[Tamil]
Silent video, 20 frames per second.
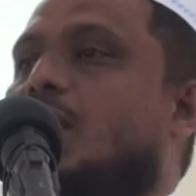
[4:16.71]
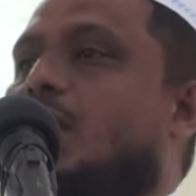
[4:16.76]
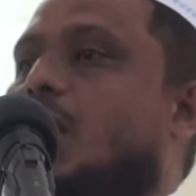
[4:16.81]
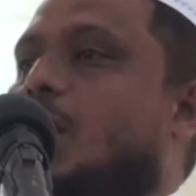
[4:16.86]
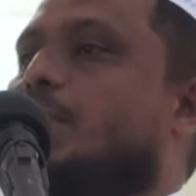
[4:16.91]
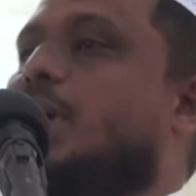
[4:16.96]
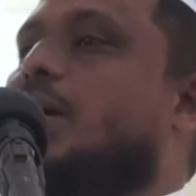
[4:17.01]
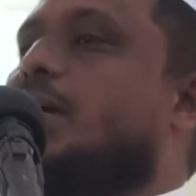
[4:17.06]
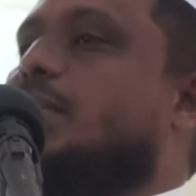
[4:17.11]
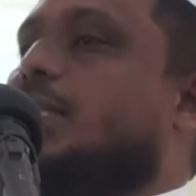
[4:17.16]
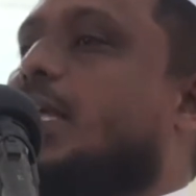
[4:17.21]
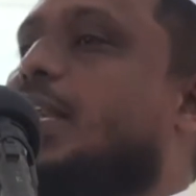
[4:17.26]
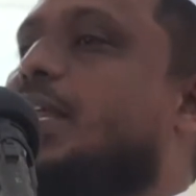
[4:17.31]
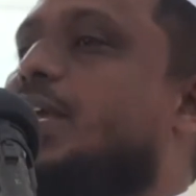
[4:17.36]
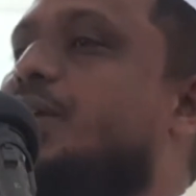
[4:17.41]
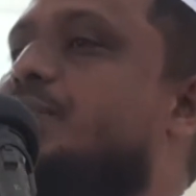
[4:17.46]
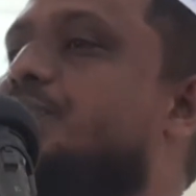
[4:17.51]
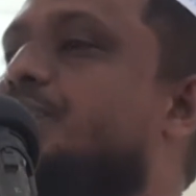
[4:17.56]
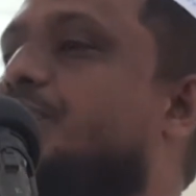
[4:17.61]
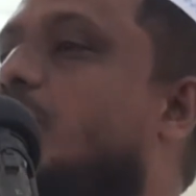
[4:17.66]
நமக்கு
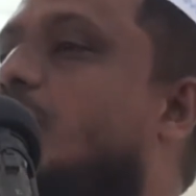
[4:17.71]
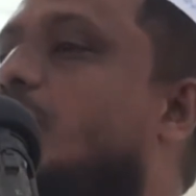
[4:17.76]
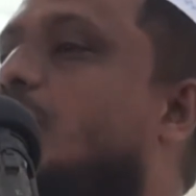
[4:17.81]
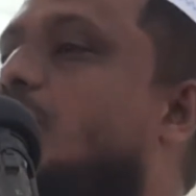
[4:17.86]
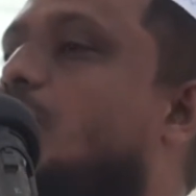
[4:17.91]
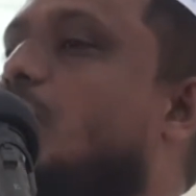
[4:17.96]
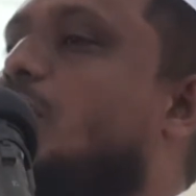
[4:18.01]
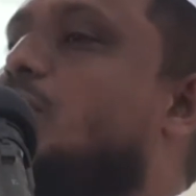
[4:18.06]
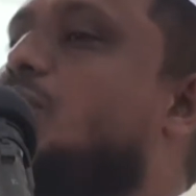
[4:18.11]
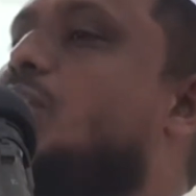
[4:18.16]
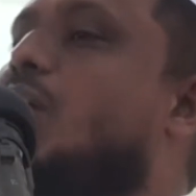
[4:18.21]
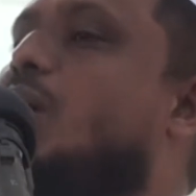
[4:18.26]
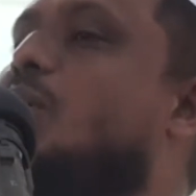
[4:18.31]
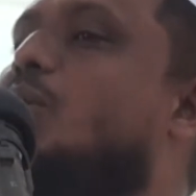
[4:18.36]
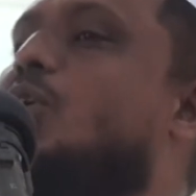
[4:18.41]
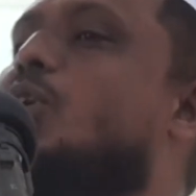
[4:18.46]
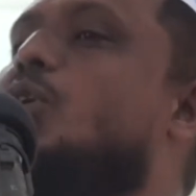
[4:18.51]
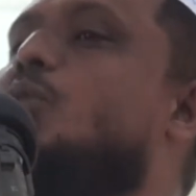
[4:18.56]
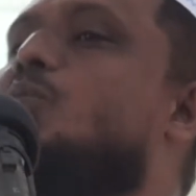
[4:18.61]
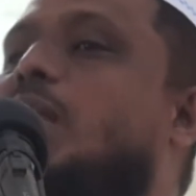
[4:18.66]
தெரியும் எந்த
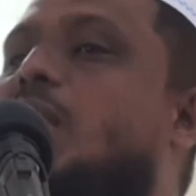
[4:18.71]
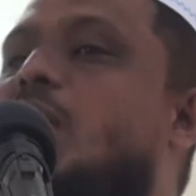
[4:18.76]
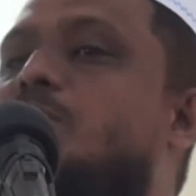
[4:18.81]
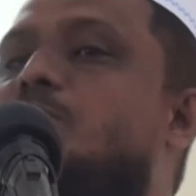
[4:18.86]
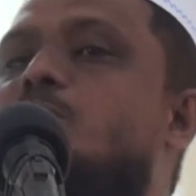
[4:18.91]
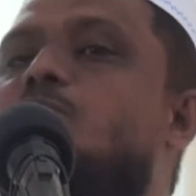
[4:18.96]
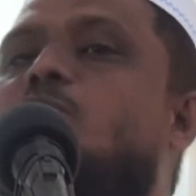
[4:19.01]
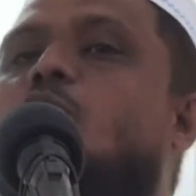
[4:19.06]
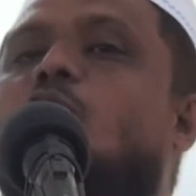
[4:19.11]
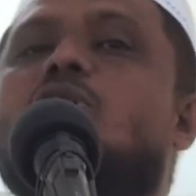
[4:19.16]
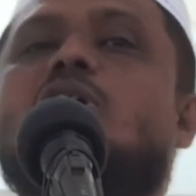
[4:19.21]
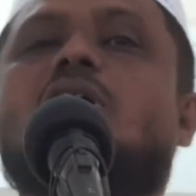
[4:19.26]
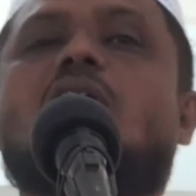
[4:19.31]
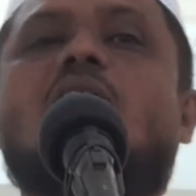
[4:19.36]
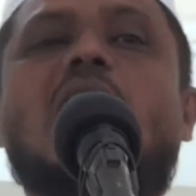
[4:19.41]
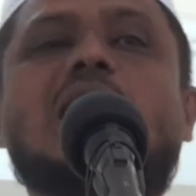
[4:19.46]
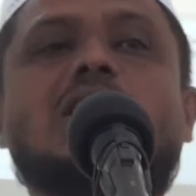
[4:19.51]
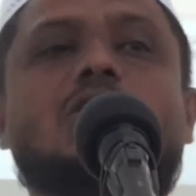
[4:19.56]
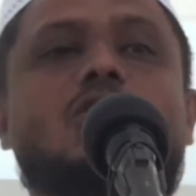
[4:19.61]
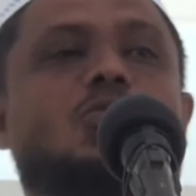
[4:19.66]
ஒரு மதமும்
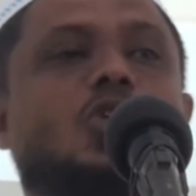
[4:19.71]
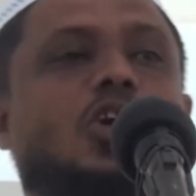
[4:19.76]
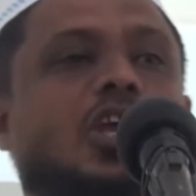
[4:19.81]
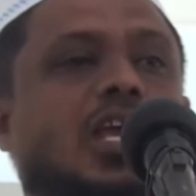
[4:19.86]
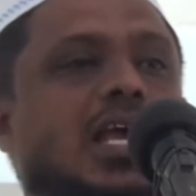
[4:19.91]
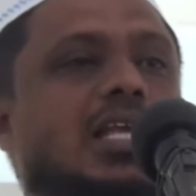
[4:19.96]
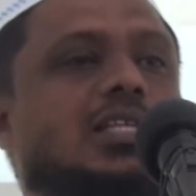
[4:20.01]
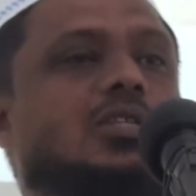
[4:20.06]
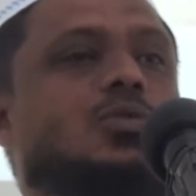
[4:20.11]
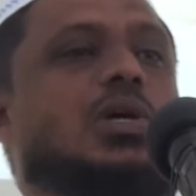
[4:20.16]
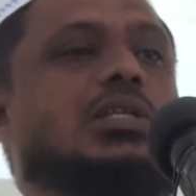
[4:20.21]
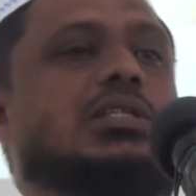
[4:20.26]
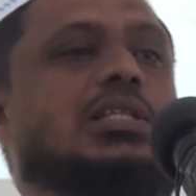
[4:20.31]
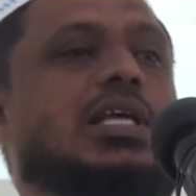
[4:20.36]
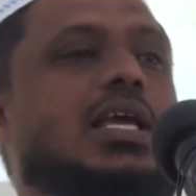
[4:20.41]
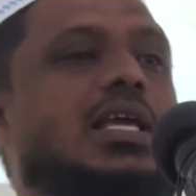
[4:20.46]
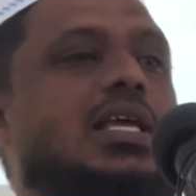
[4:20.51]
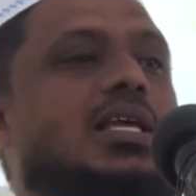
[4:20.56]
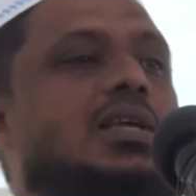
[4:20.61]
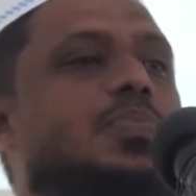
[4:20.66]
கொடுக்காத ஒரு
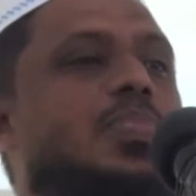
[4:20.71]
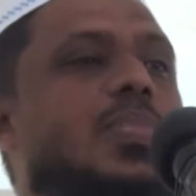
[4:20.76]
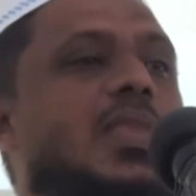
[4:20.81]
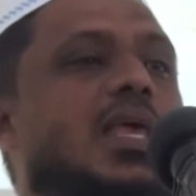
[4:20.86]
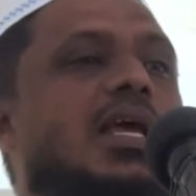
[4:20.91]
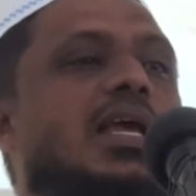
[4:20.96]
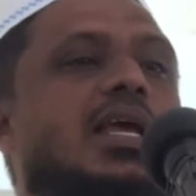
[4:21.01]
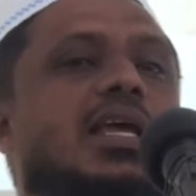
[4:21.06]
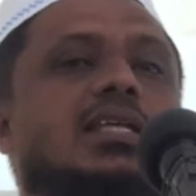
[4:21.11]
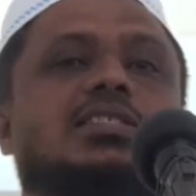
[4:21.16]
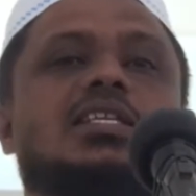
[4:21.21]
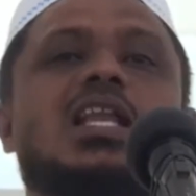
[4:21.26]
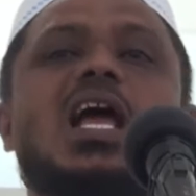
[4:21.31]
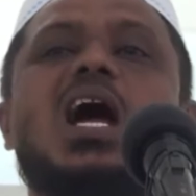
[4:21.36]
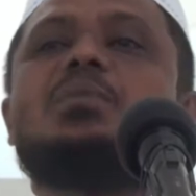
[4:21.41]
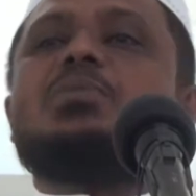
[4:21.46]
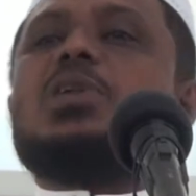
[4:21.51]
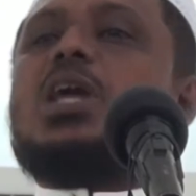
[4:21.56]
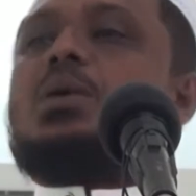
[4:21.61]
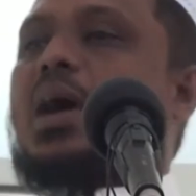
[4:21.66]
முக்கியத்துவத்தை
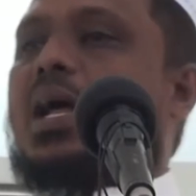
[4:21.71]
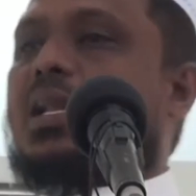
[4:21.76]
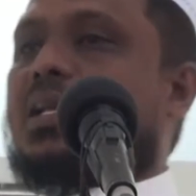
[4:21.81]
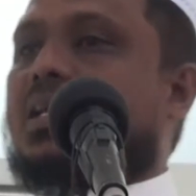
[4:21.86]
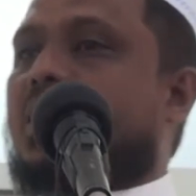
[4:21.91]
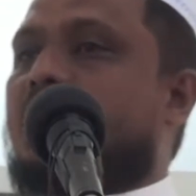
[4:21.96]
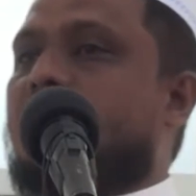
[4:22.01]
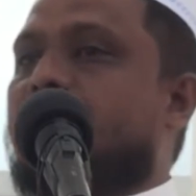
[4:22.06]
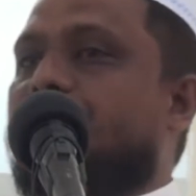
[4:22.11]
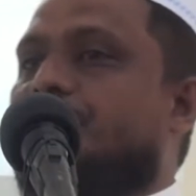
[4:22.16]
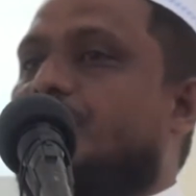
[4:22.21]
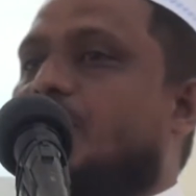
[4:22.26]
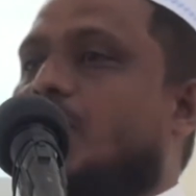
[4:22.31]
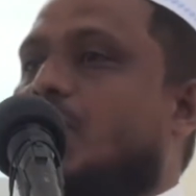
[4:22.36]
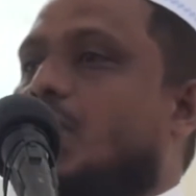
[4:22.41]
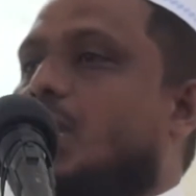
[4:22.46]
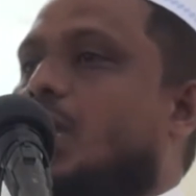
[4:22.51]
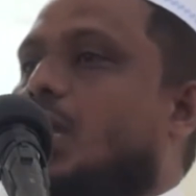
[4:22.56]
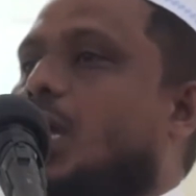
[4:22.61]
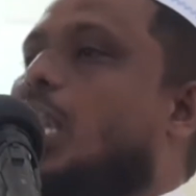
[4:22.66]
இஸ்லாமிய மார்க்கம்
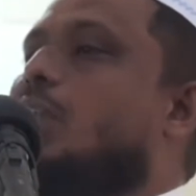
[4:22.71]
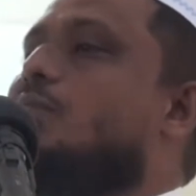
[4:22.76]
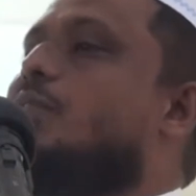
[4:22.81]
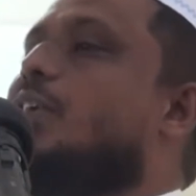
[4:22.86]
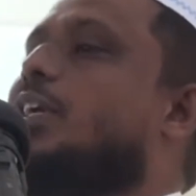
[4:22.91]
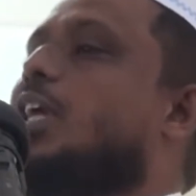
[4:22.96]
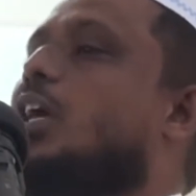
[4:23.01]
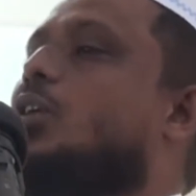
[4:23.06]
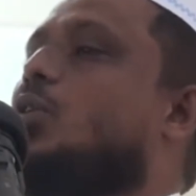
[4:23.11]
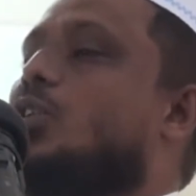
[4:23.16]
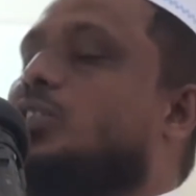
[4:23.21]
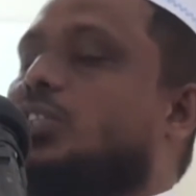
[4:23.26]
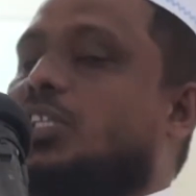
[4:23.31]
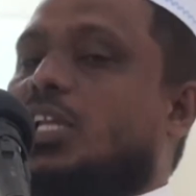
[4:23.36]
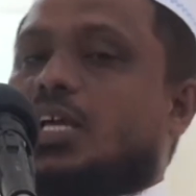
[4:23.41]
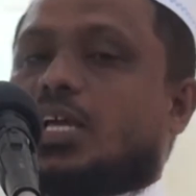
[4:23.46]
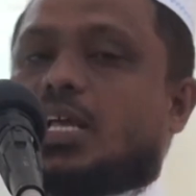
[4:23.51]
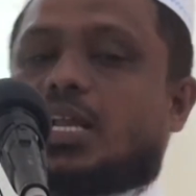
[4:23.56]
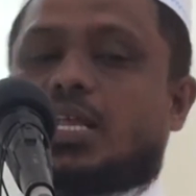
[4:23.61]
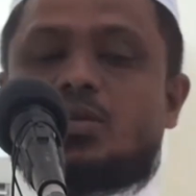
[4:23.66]
கல்விக்கு
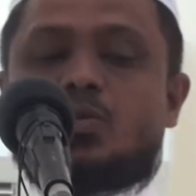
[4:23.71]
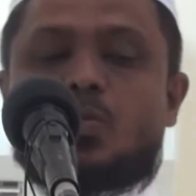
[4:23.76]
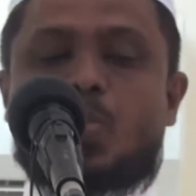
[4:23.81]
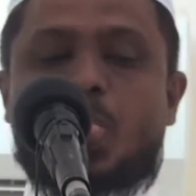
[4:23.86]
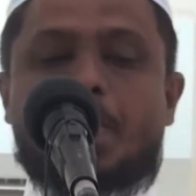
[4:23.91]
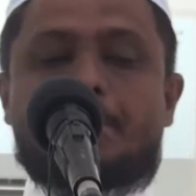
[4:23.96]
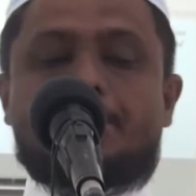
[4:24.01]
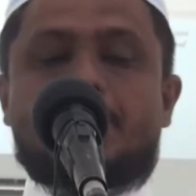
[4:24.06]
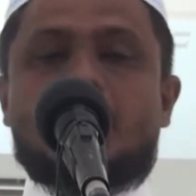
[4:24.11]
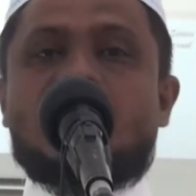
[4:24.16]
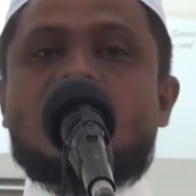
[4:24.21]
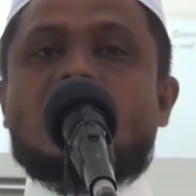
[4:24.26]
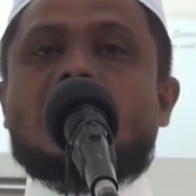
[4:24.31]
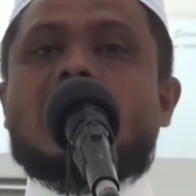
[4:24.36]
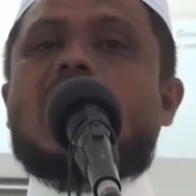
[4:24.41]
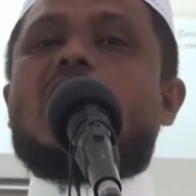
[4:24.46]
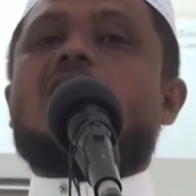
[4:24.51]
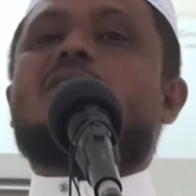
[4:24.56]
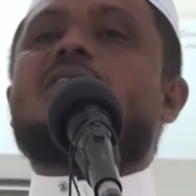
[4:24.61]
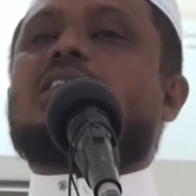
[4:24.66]
கொடுத்திருக்கிறது
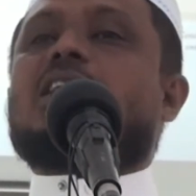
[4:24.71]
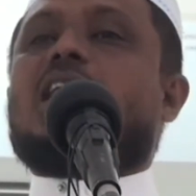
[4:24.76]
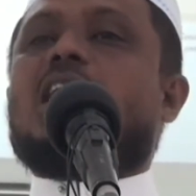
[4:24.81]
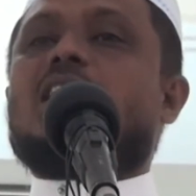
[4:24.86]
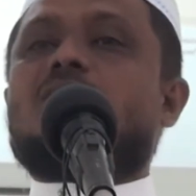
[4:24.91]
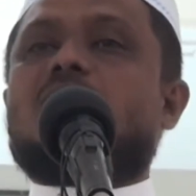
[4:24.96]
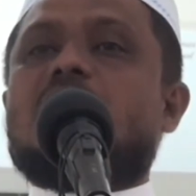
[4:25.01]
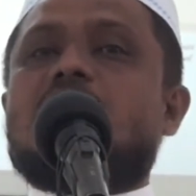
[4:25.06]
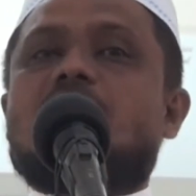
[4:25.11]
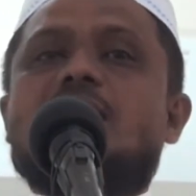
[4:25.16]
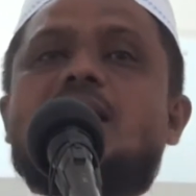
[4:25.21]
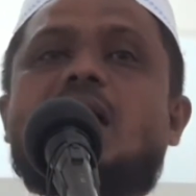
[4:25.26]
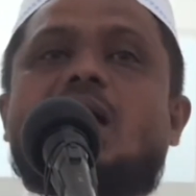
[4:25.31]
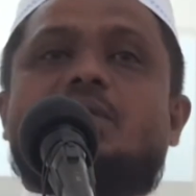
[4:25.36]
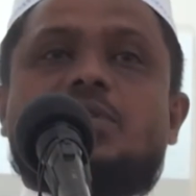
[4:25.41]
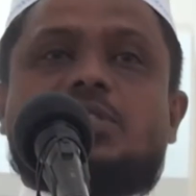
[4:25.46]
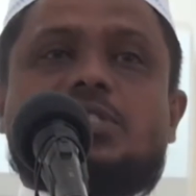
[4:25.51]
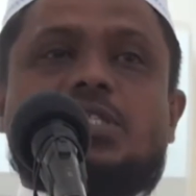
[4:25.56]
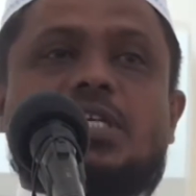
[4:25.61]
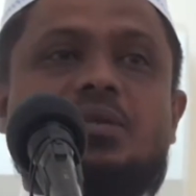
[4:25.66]
கல்வி தேடுவதன்
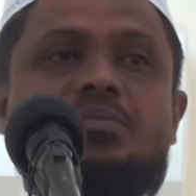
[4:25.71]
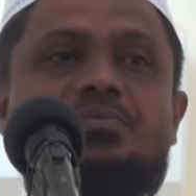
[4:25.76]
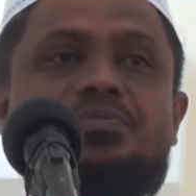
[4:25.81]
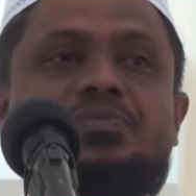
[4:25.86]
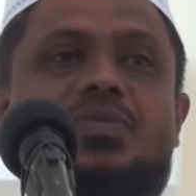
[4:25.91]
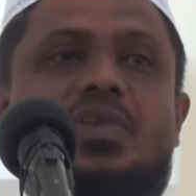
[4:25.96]
அவசியம்